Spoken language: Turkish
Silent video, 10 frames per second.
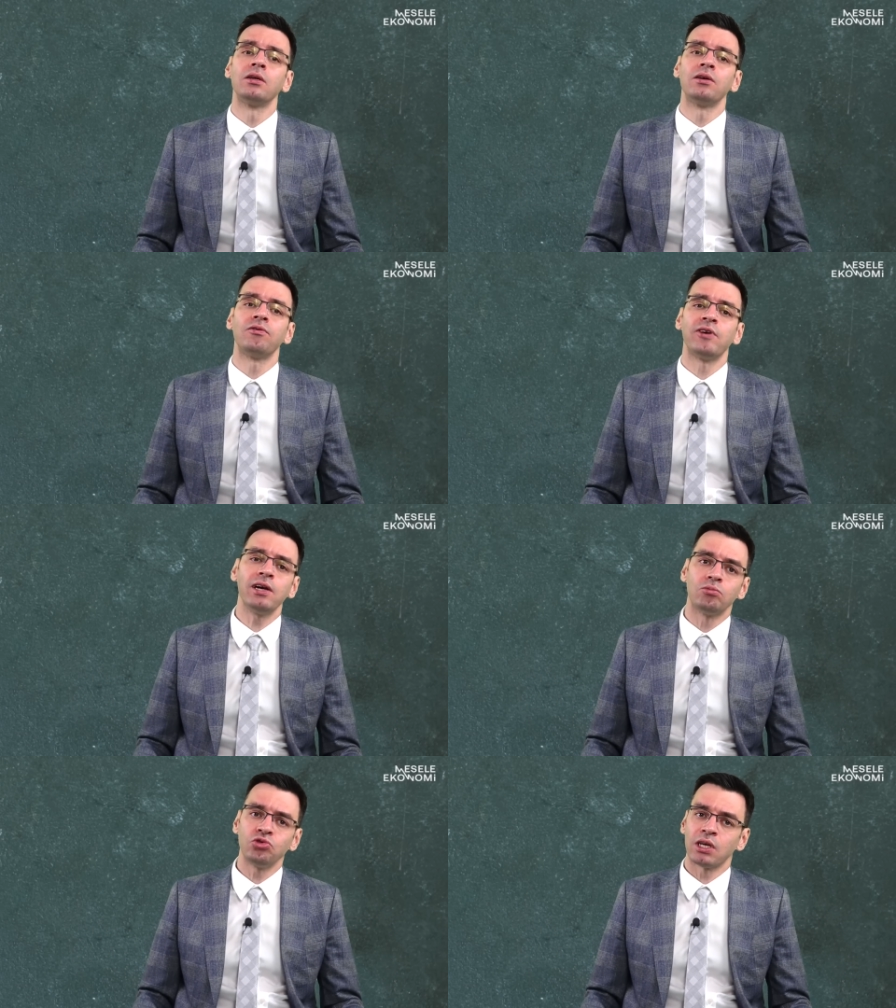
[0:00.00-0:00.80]

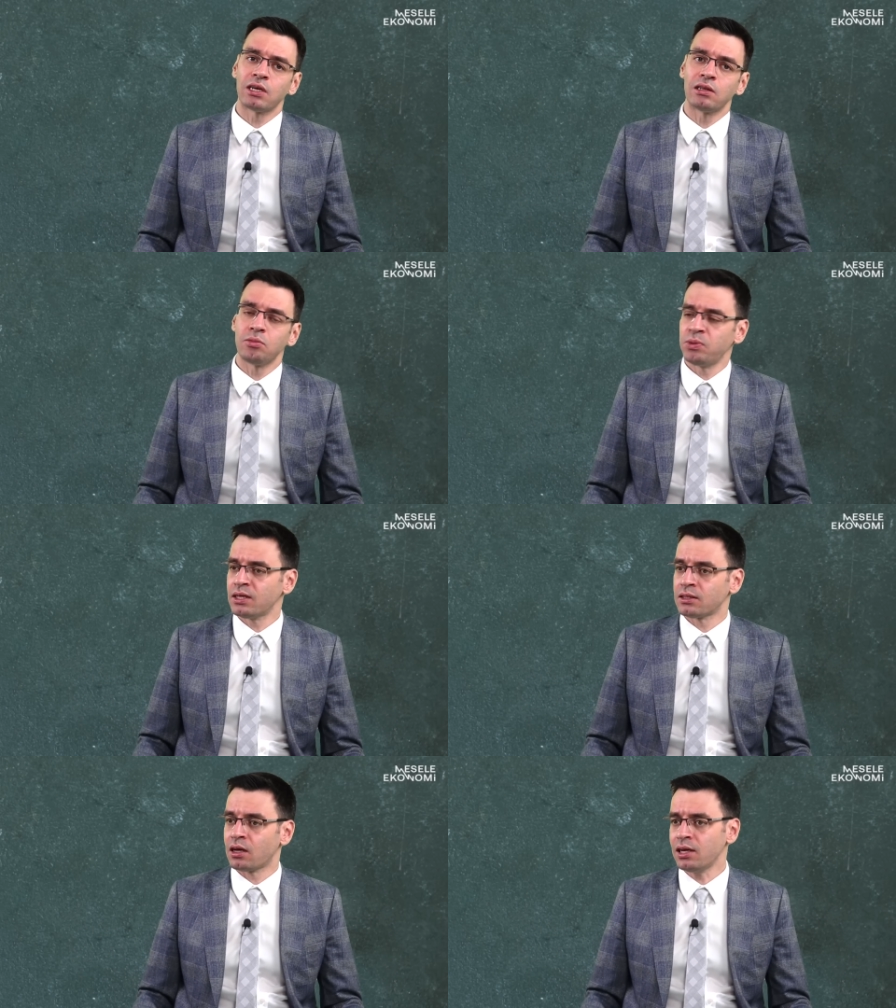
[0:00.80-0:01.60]
ve bu şekilde
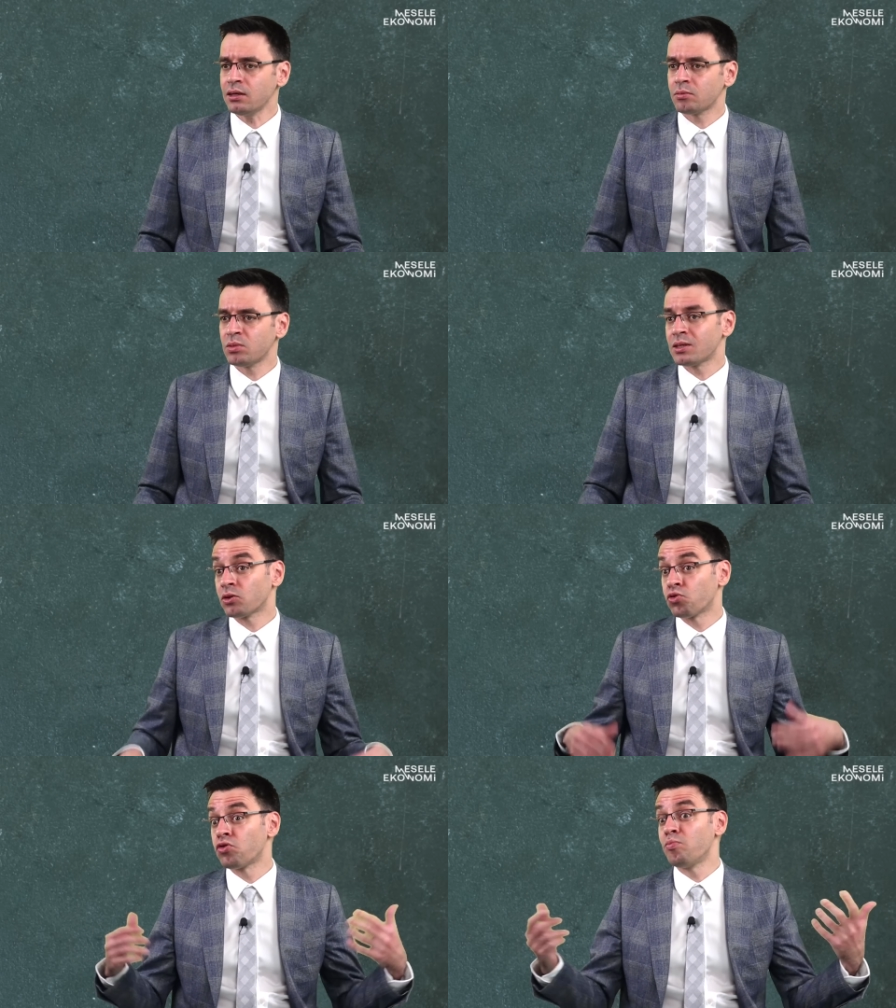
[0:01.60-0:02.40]
piyasalar bir
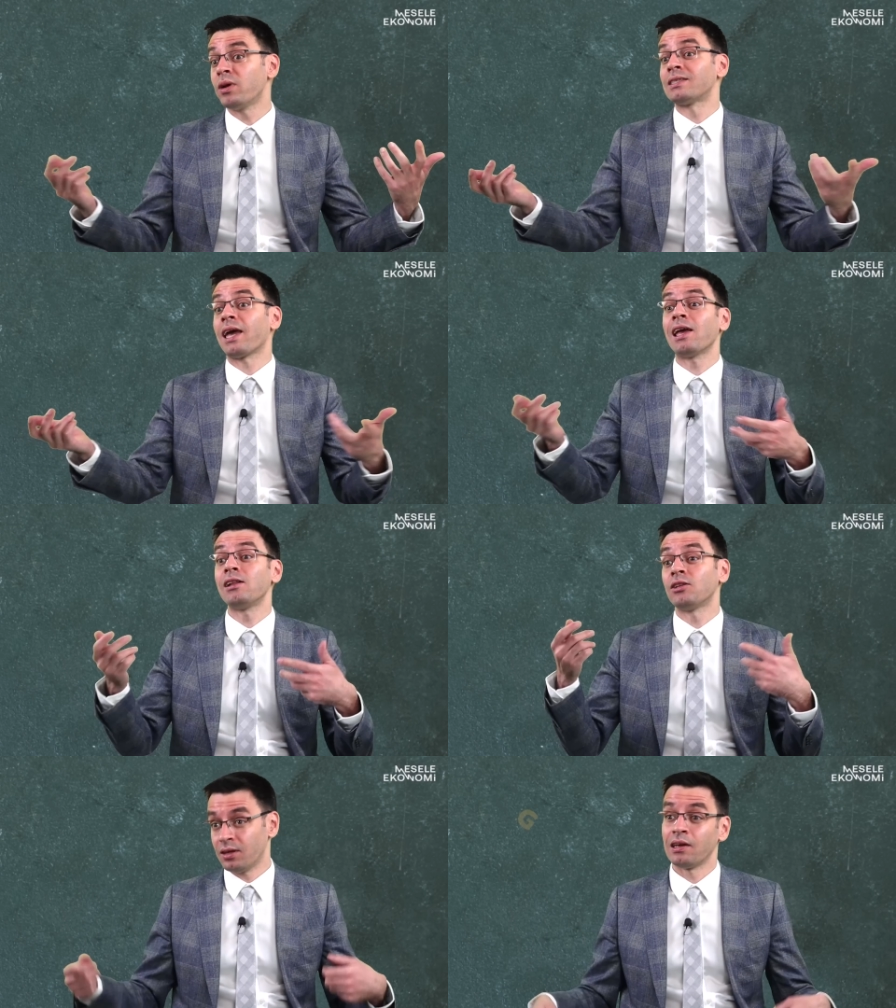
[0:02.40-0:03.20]
görünmez
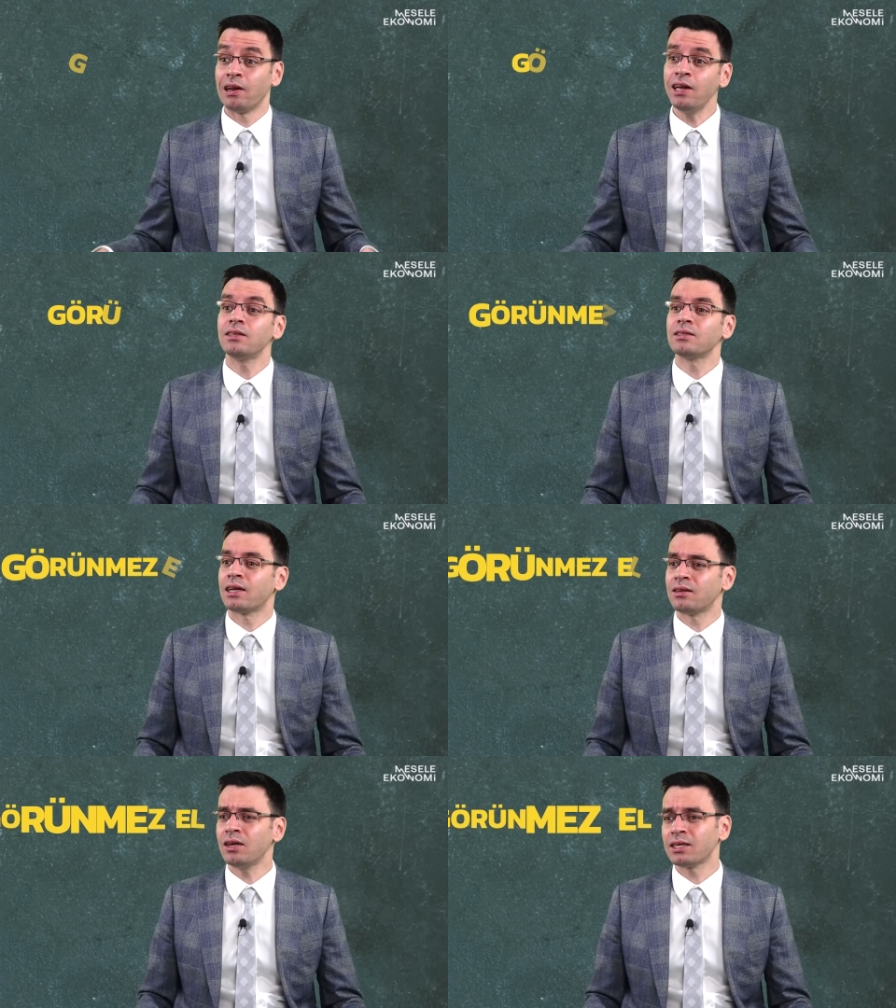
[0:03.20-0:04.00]
el ile
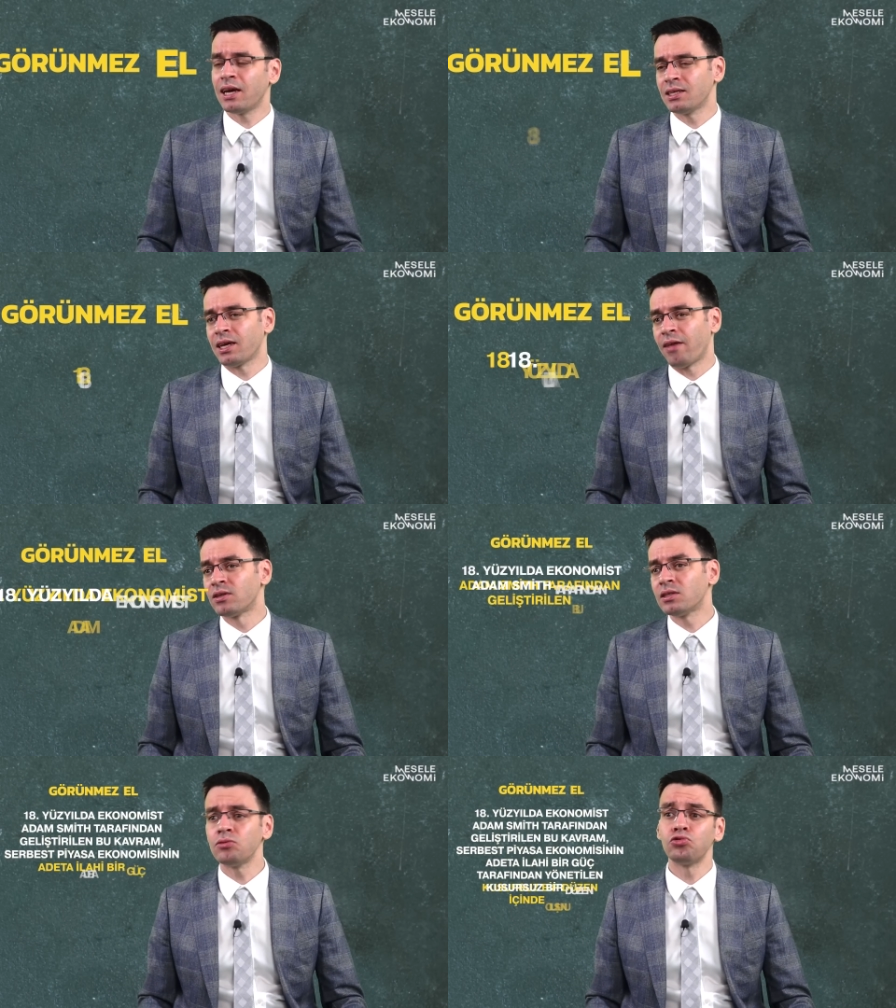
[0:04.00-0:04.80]
zaten kendi
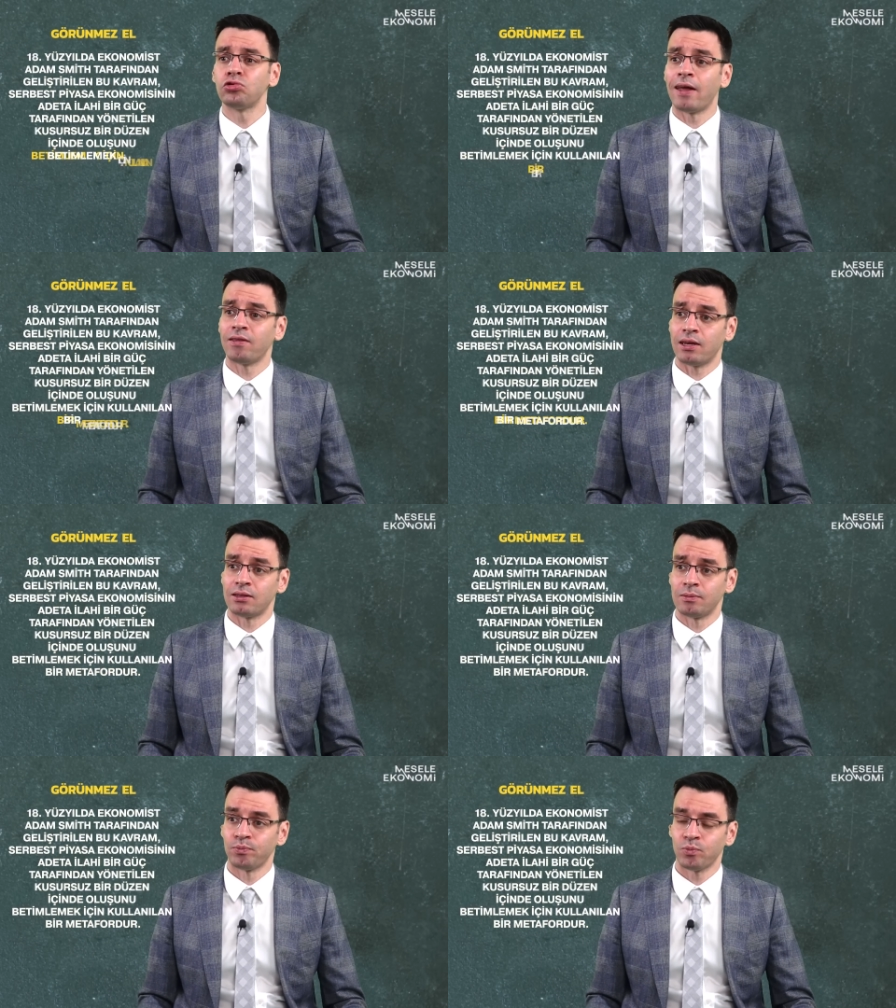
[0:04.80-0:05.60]
kendisini
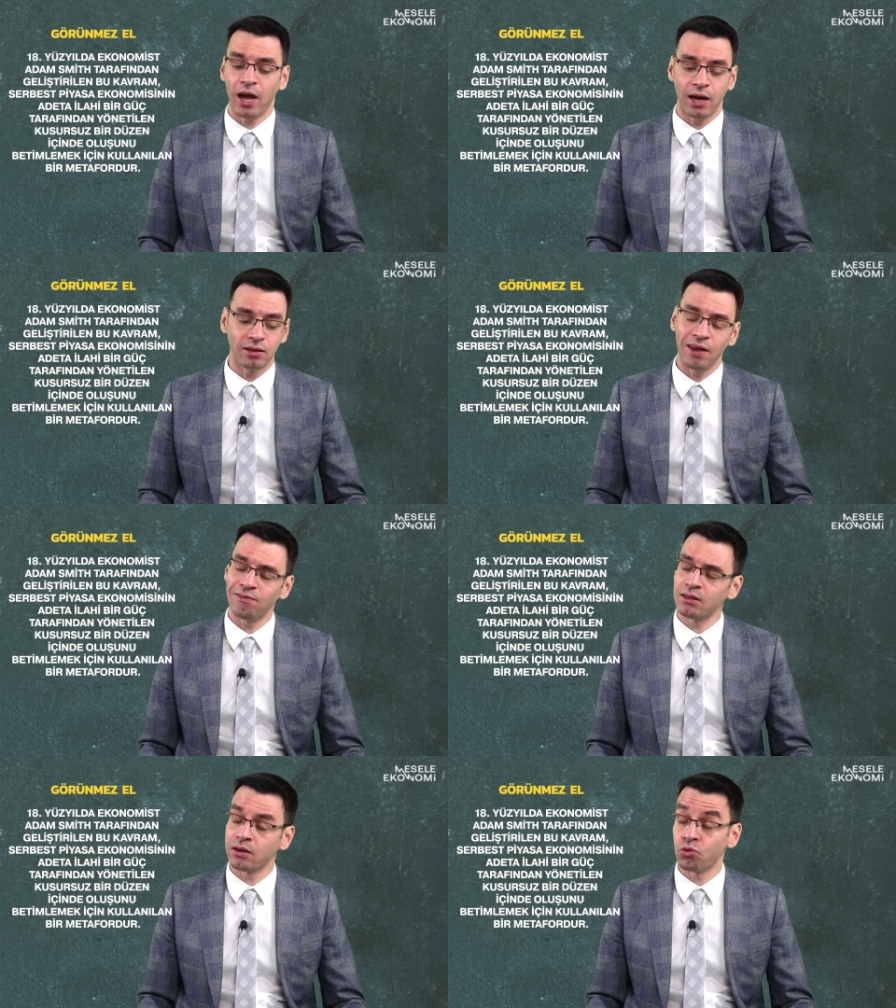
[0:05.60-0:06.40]
düzenler. Yani
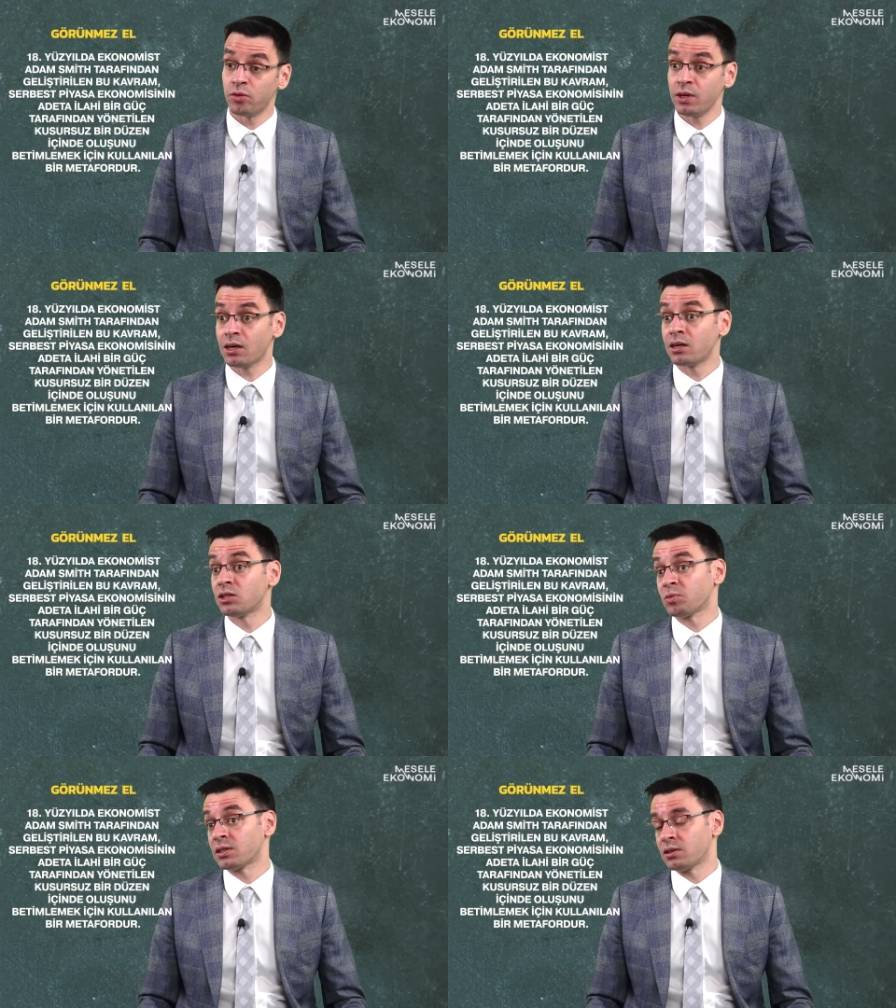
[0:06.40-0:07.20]
devlet ekonomiye
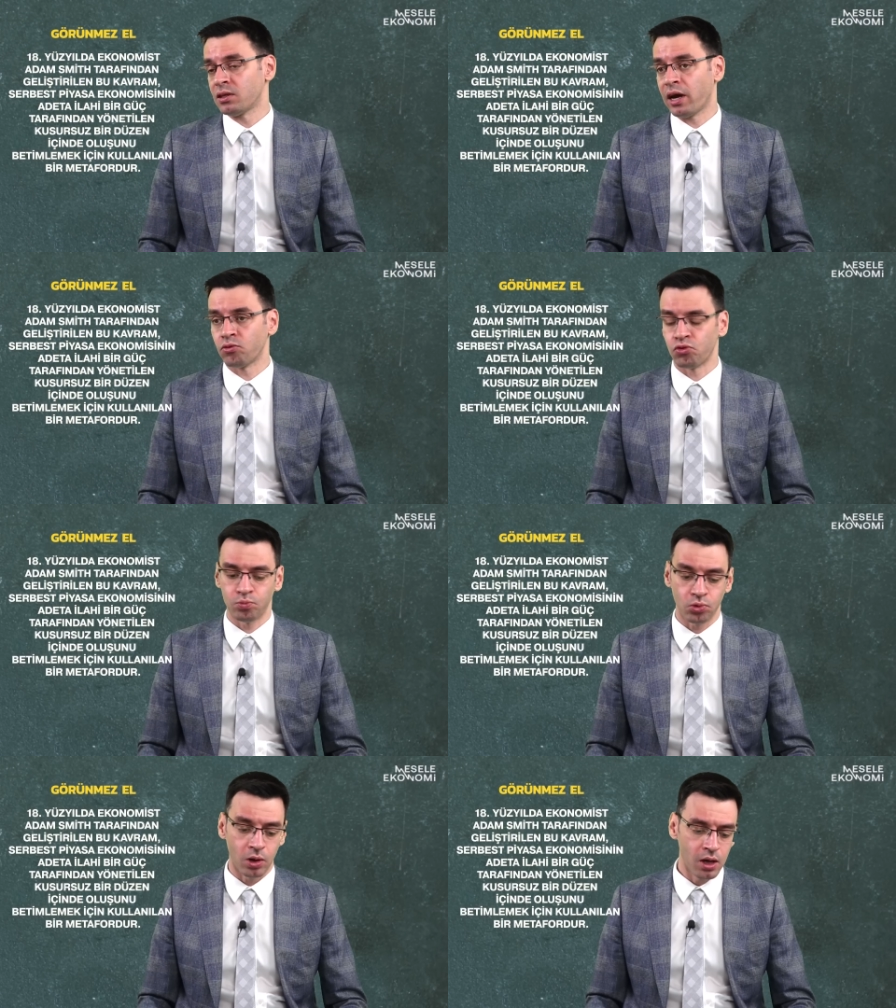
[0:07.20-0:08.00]
karışmasın diyen
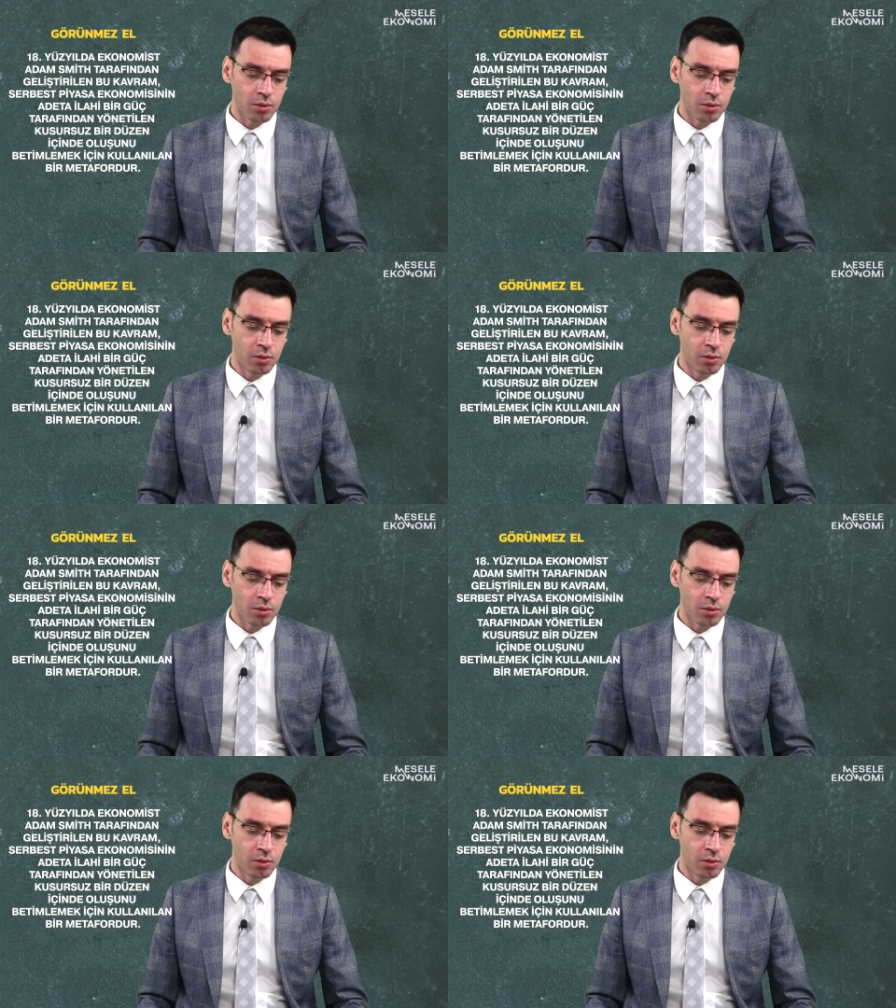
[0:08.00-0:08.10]
grup bu.